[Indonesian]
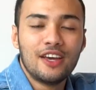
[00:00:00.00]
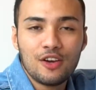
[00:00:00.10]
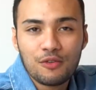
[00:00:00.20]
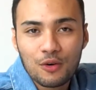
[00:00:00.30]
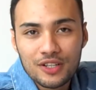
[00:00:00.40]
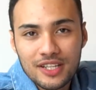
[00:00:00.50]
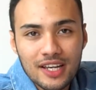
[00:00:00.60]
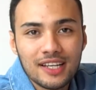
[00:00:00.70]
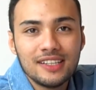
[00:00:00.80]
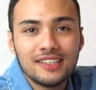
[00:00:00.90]
Thank you for
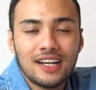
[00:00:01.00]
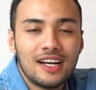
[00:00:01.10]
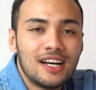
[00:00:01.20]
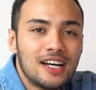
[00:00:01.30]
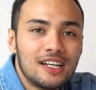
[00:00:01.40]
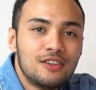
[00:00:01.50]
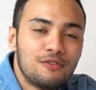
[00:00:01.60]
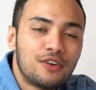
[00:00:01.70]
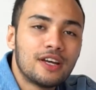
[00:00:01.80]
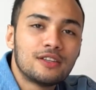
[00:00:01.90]
watching. Uh, don't
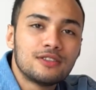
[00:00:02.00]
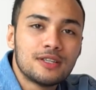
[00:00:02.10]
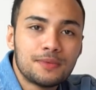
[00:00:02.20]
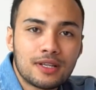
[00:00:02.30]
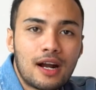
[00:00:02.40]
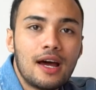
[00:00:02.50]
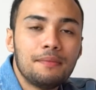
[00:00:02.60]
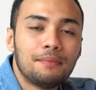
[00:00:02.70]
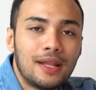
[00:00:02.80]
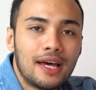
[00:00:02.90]
forget to subscribe,
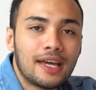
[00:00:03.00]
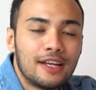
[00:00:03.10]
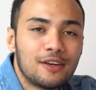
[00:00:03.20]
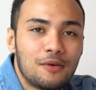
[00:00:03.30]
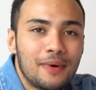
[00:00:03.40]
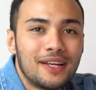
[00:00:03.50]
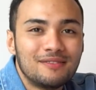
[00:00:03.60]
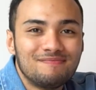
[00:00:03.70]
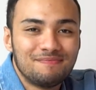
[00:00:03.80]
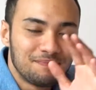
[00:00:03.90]
like, and comment.
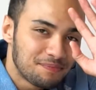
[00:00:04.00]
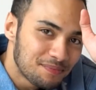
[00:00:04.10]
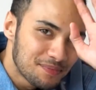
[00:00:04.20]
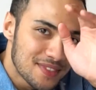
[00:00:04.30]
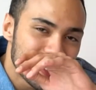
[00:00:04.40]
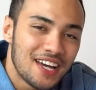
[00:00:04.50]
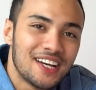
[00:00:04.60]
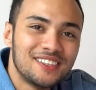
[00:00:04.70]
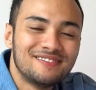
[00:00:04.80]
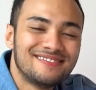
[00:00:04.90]
See
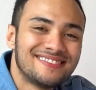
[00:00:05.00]
ya.